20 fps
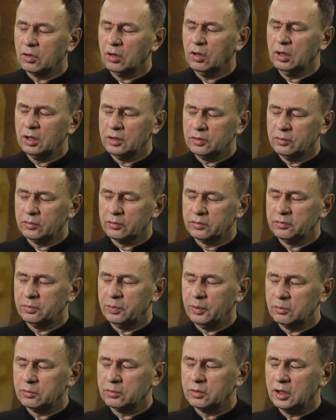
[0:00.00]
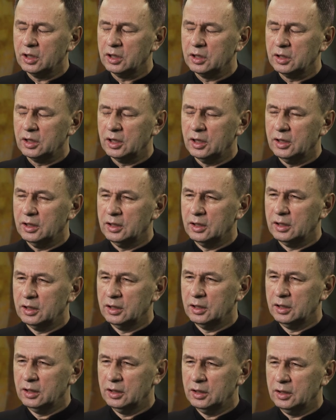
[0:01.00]
rolę do spełnienia.
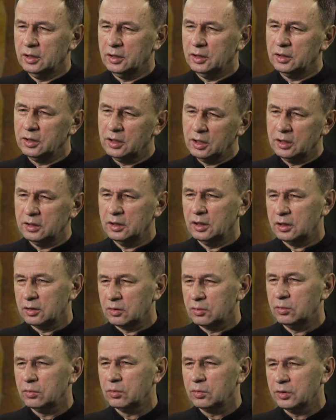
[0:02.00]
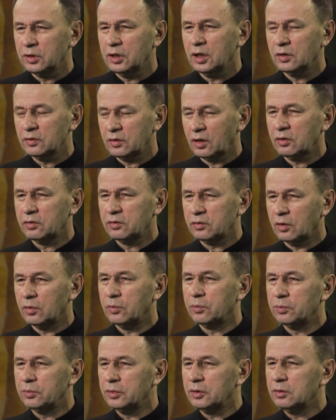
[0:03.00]
Jeden chór nie
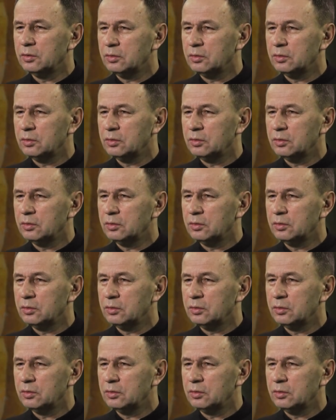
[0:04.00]
zastąpi